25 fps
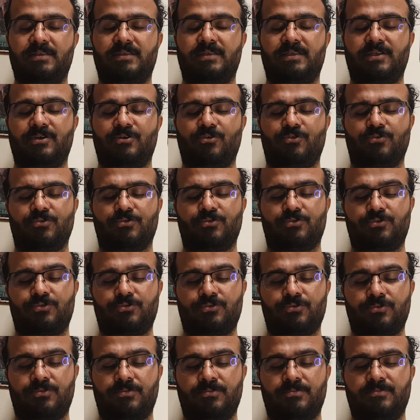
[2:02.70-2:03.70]
ne
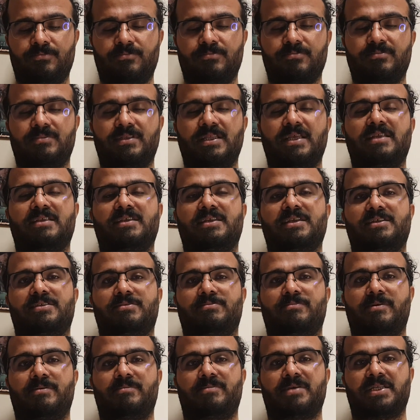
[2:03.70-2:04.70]
olur terk
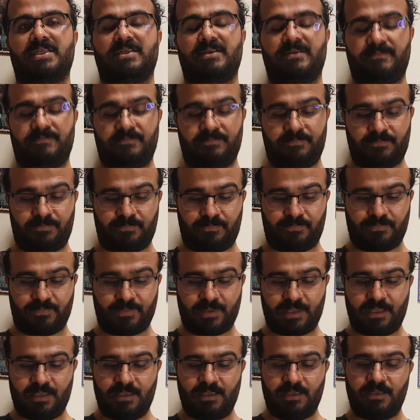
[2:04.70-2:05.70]
etme beni.
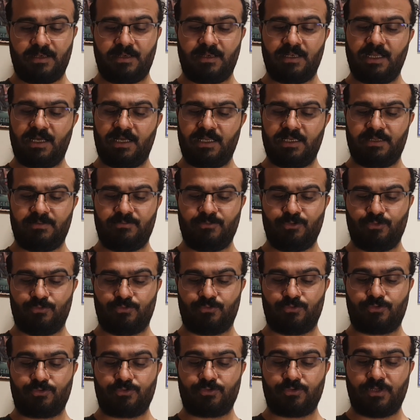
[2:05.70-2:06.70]
Lale
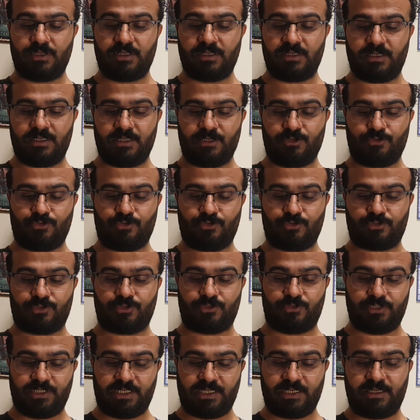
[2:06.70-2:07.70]
Müldür,
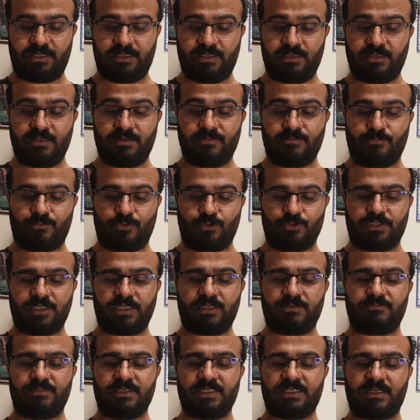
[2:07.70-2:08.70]
Leonardo ile
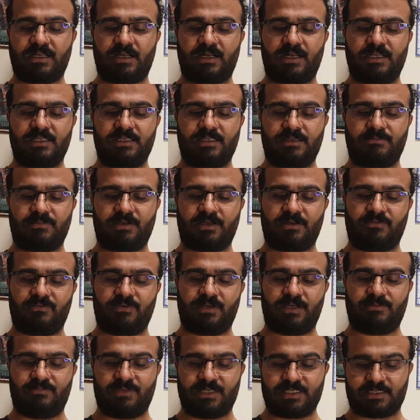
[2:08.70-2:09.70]
modern bir Adem
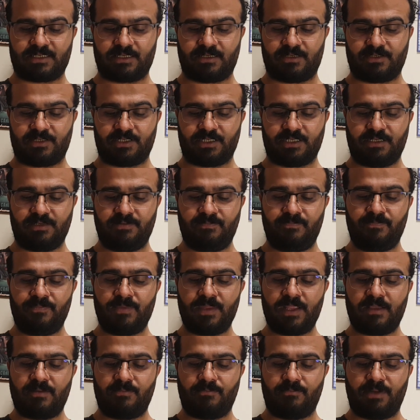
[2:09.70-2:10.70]
Havva masalını,
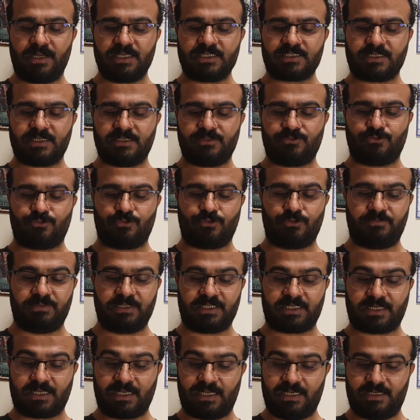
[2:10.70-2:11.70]
başka türlü
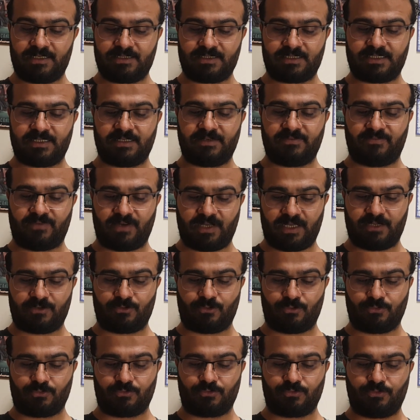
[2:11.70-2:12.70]
bir galaksinin var
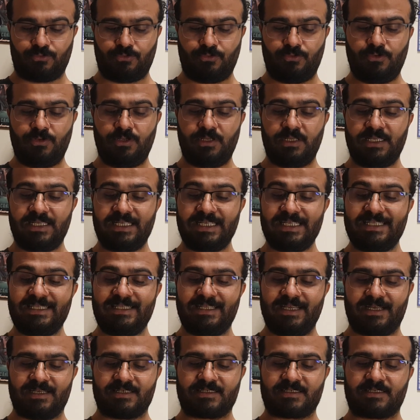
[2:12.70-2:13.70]
olduğu
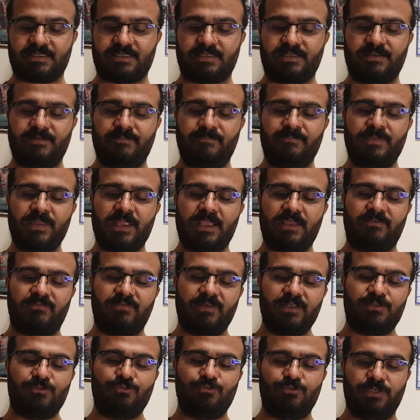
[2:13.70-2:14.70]
iddiasını
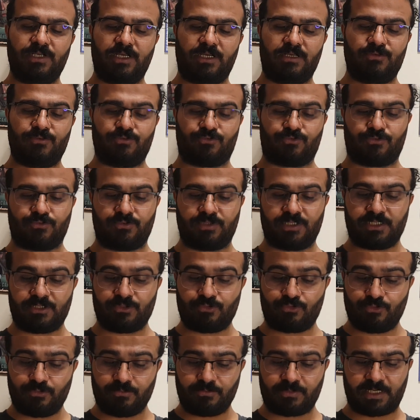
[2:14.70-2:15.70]
ve dünya
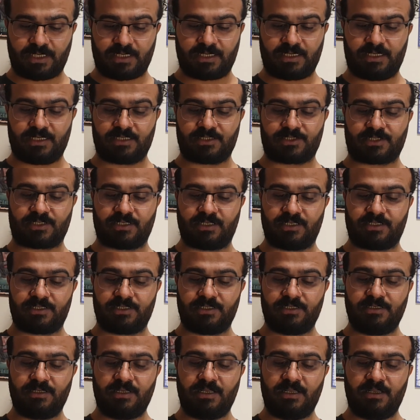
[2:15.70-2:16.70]
üstündeki tüm kara
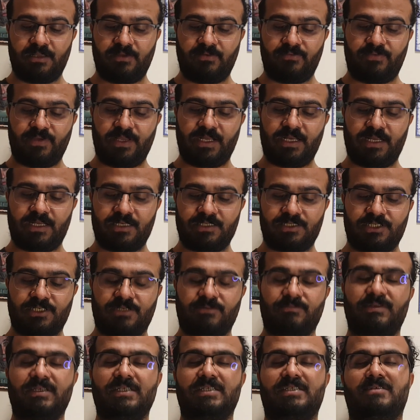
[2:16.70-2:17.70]
aşkların ferah
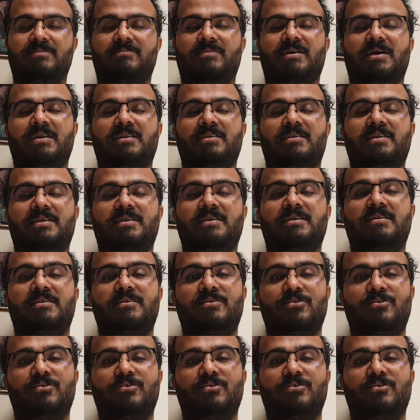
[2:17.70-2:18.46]
çıkma ihtimalini